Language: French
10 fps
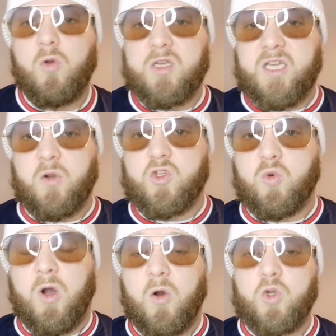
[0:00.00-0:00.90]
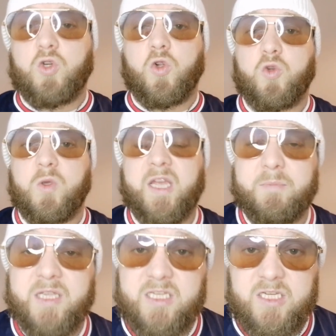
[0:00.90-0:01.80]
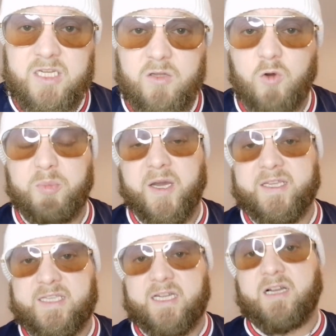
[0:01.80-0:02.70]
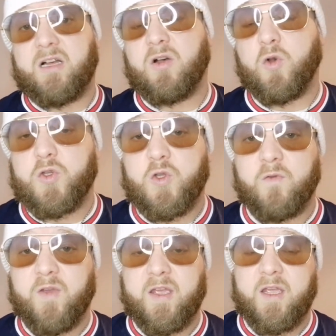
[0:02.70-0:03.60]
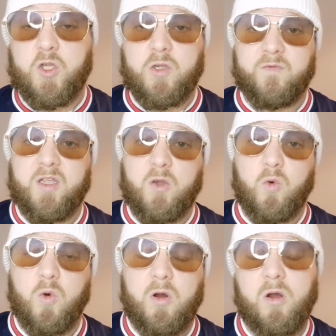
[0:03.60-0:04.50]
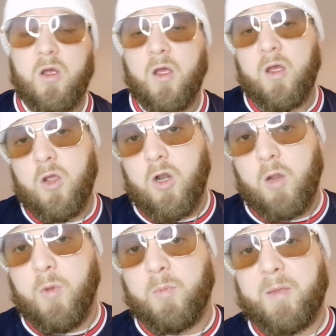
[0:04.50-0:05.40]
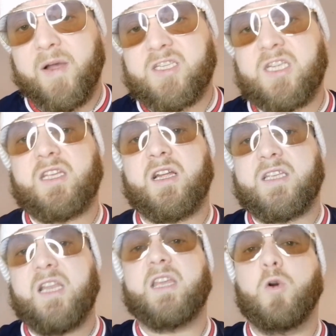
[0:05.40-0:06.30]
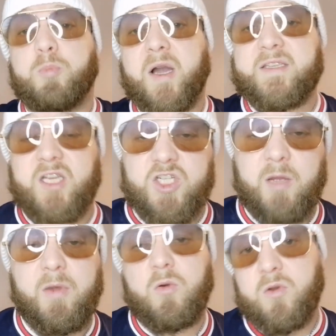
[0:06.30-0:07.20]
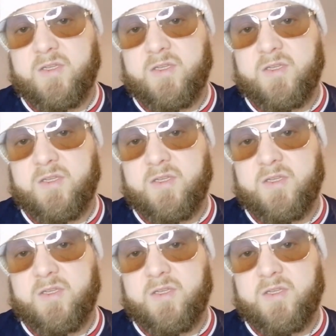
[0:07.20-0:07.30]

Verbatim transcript: Quoi qu'il en soit, aujourd'hui à midi, nos Parisiens recevaient Quevilly-Rouen club emblématique hein, qui est lié au Paris Saint-Germain, on